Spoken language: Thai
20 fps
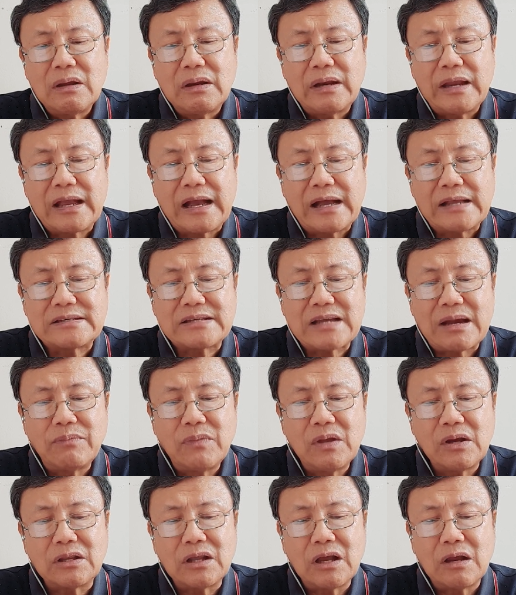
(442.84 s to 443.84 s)
ในการสำ
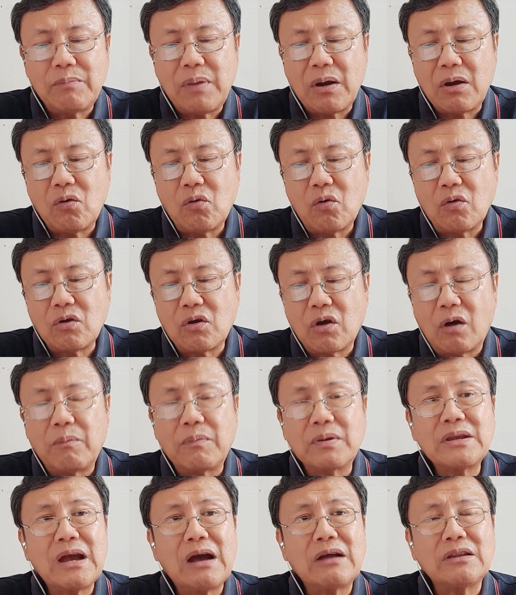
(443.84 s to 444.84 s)
นึกถึงพระคุณของพ
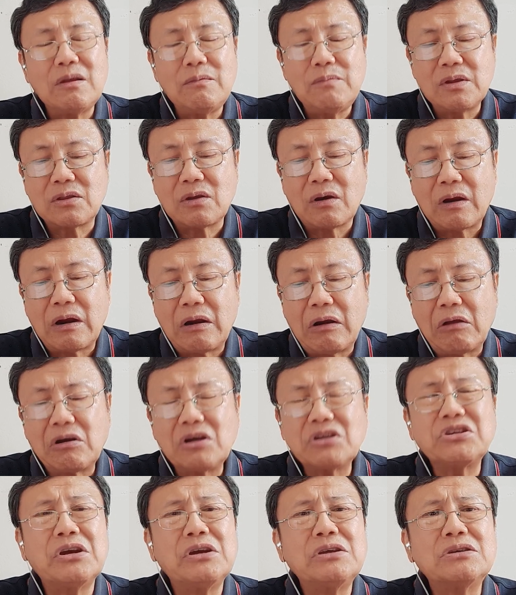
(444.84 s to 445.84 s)
ระเจ้าที่มีต่อเราเรา
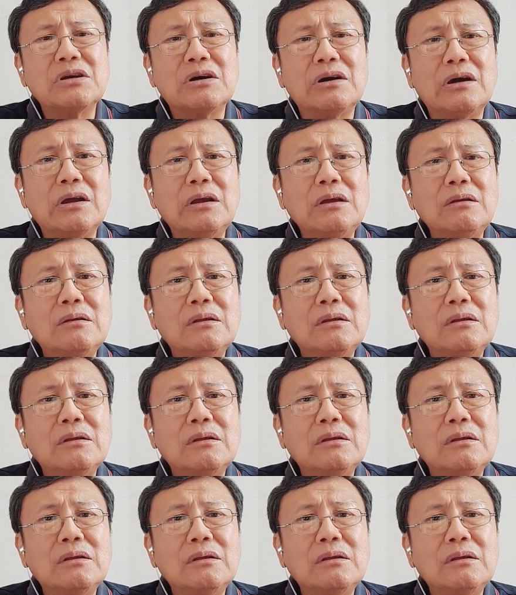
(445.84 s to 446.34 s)
ก็เฉยเฉย